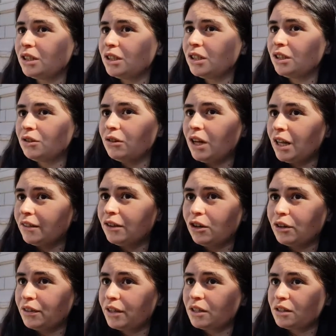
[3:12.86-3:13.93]
y no le han
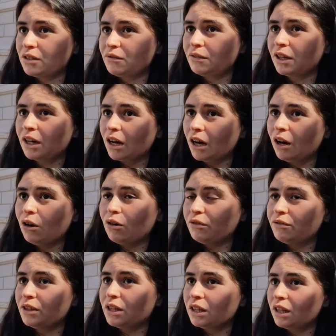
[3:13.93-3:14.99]
dado el certificado
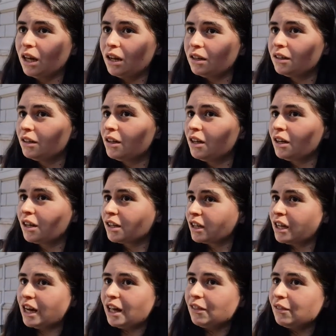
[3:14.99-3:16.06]
oficial.
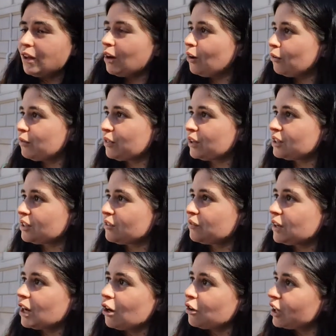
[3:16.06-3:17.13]
...que le han dado un
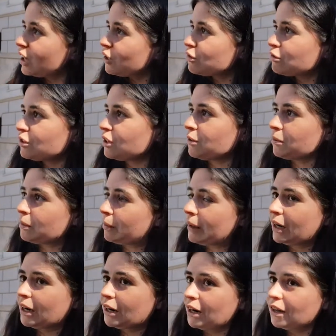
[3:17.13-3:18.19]
certificado que no sirve
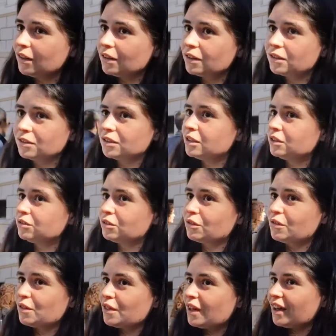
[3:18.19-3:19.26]
para nada.
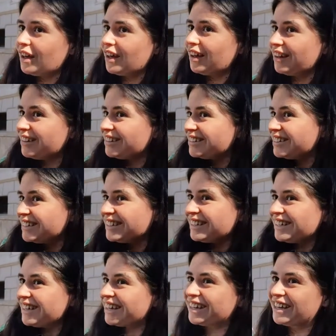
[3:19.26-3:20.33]
Entonces,
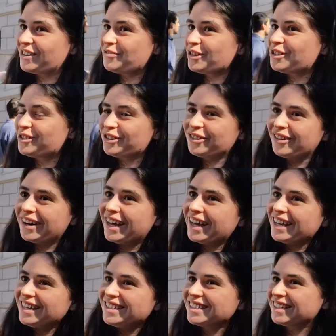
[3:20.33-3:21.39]
¿qué cuestión
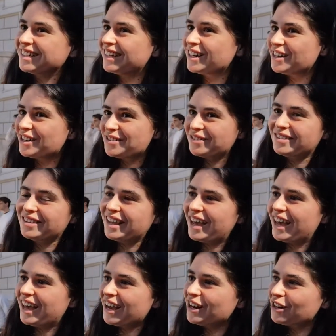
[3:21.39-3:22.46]
es esa?
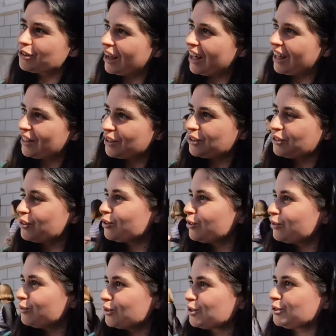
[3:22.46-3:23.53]
Él haciendo el
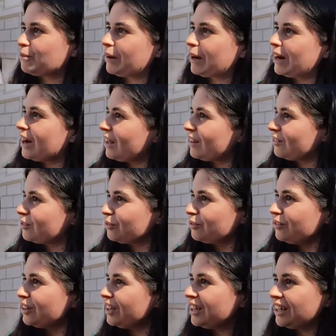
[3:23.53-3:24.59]
curso pagando
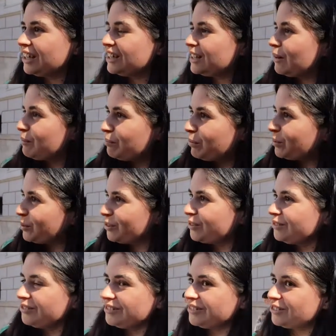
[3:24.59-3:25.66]
y tampoco
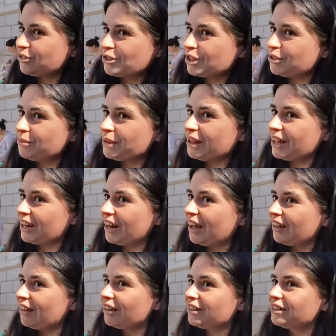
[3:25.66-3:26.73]
no sirve de
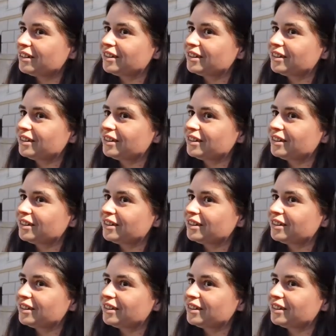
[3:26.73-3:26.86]
nada.